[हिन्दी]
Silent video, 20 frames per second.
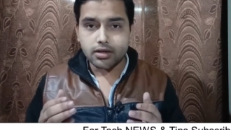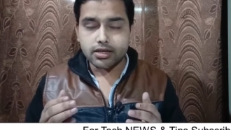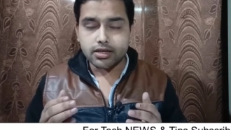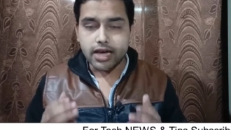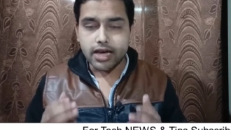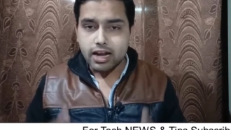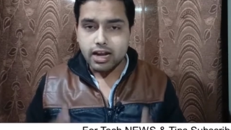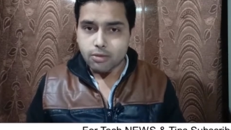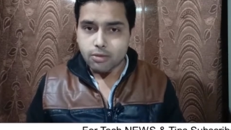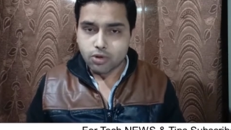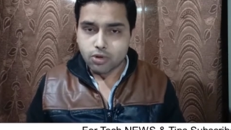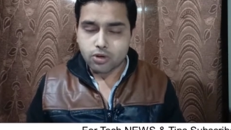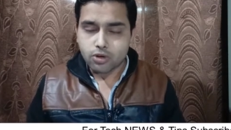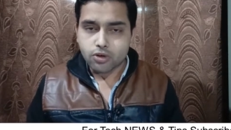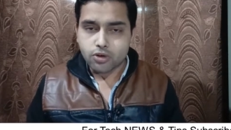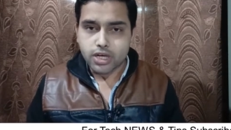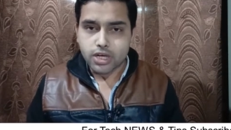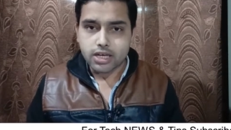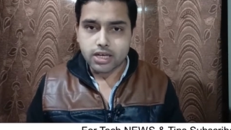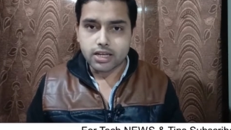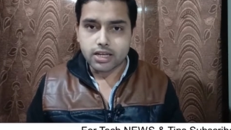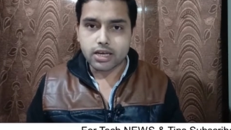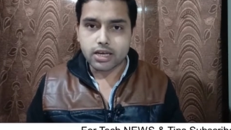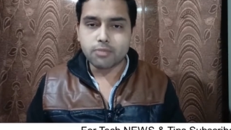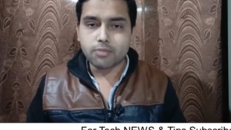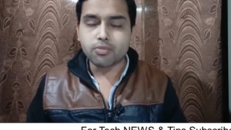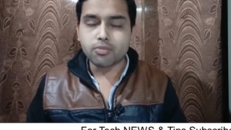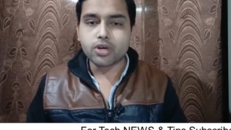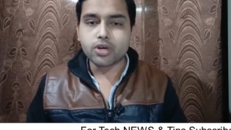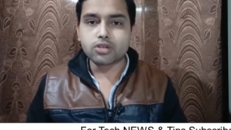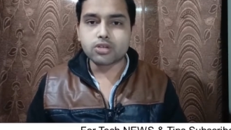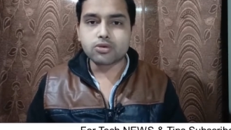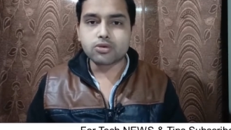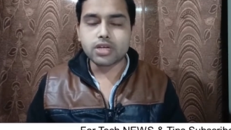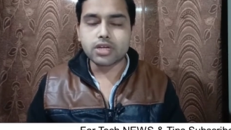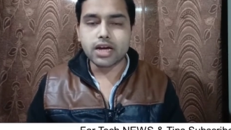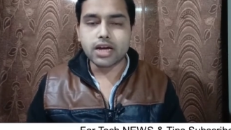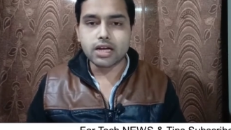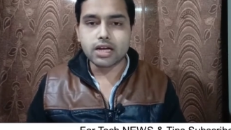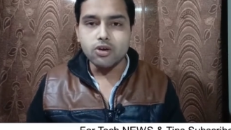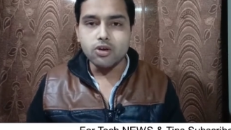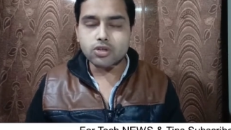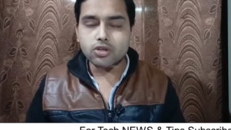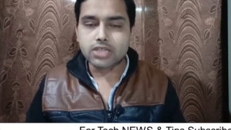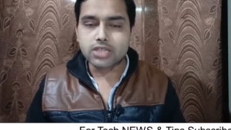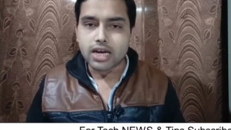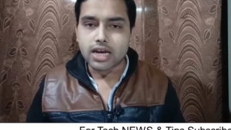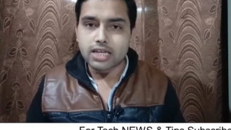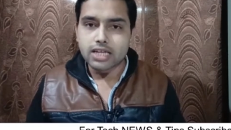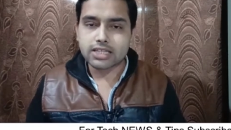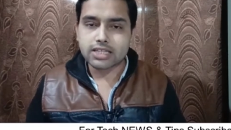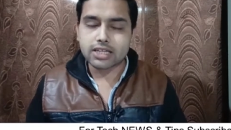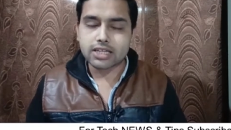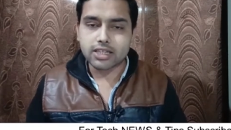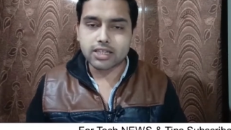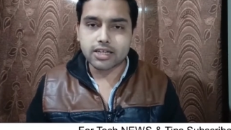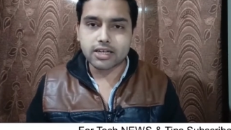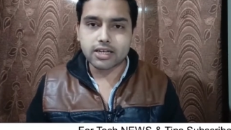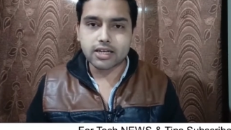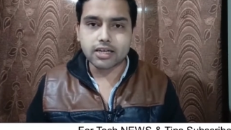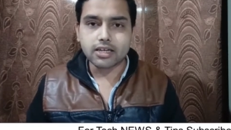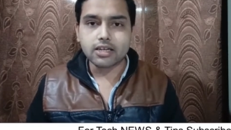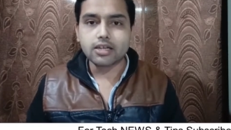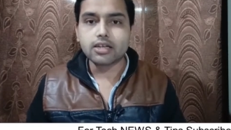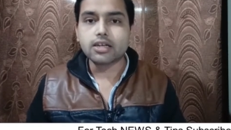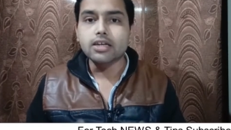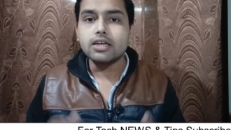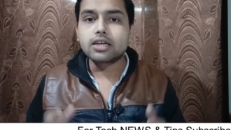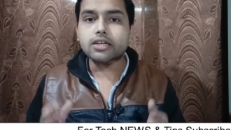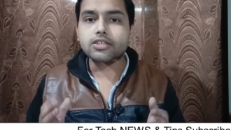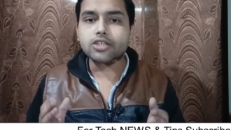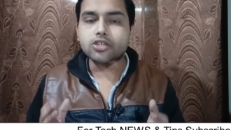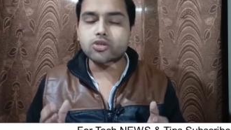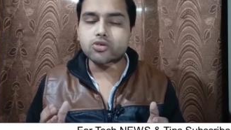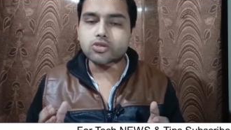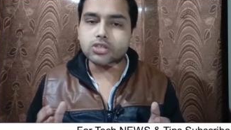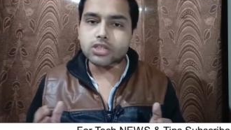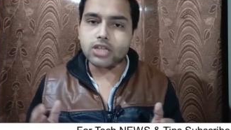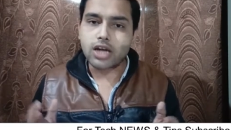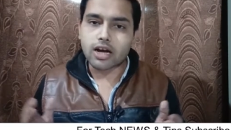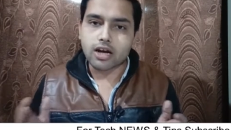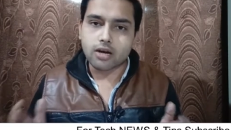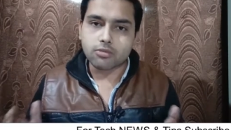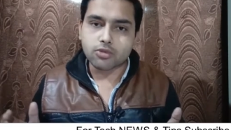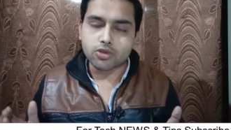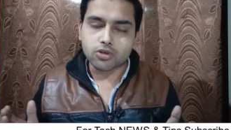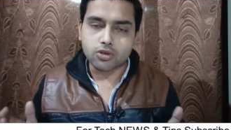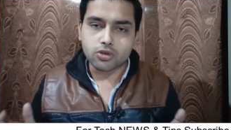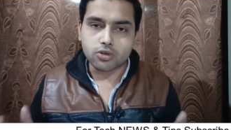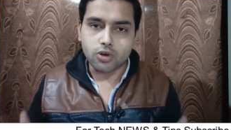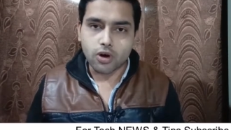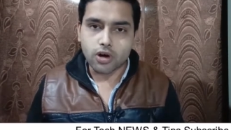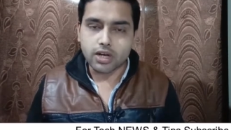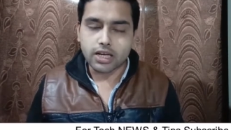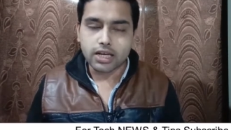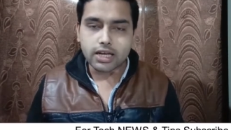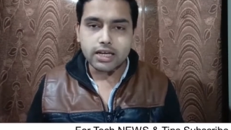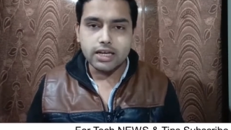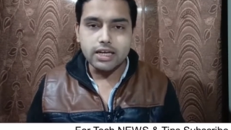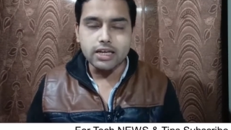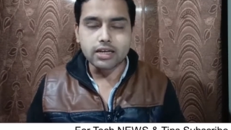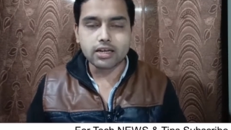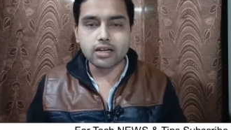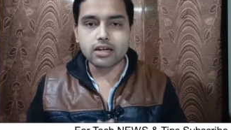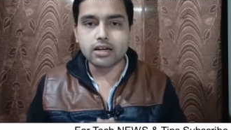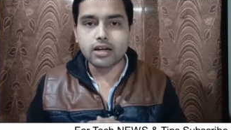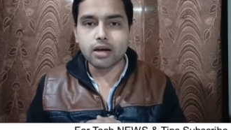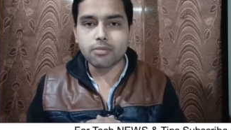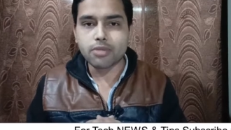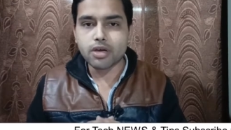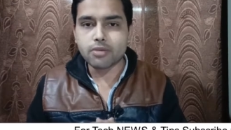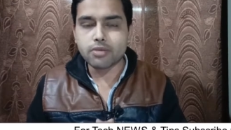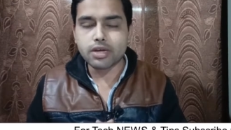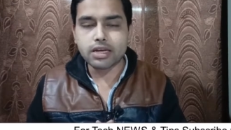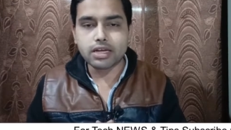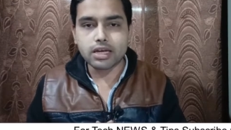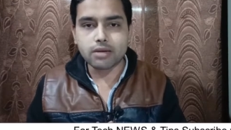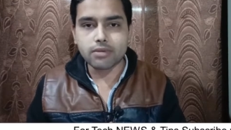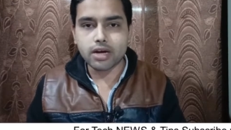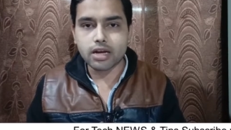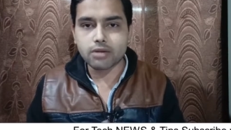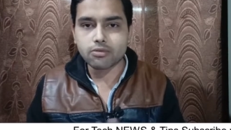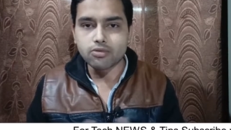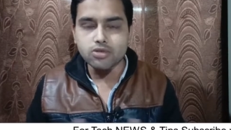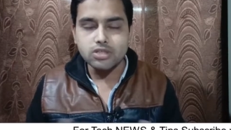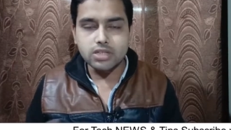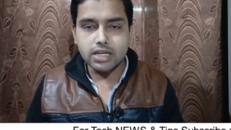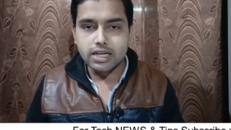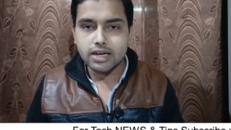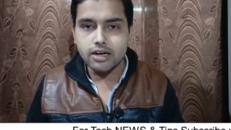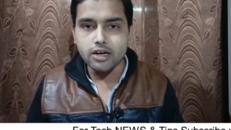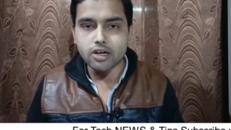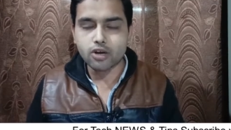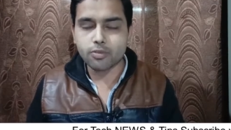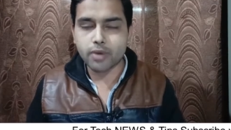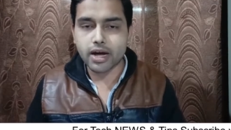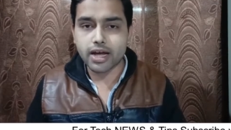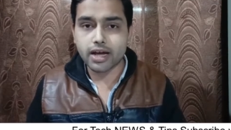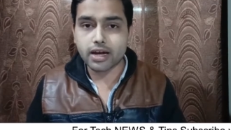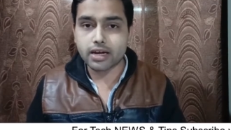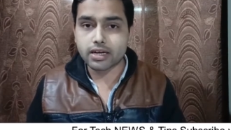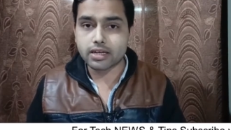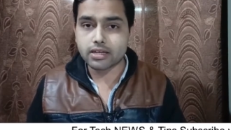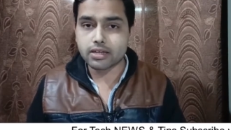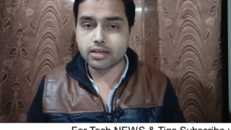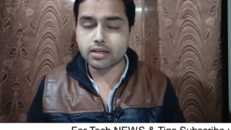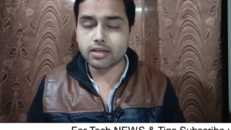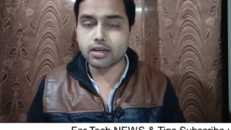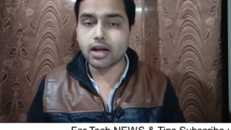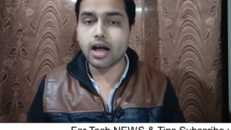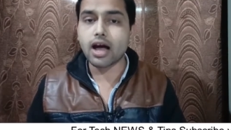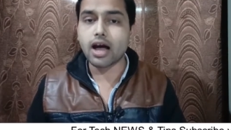ग्यारह मुल्कों ही की नहीं पूरी दुनिया के लोग जानना चाहते हैं कि सतोशी नाकामोतो कौन है लेकिन कभी भी इनके बारे में कुछ क्लियर नहीं हो पाया है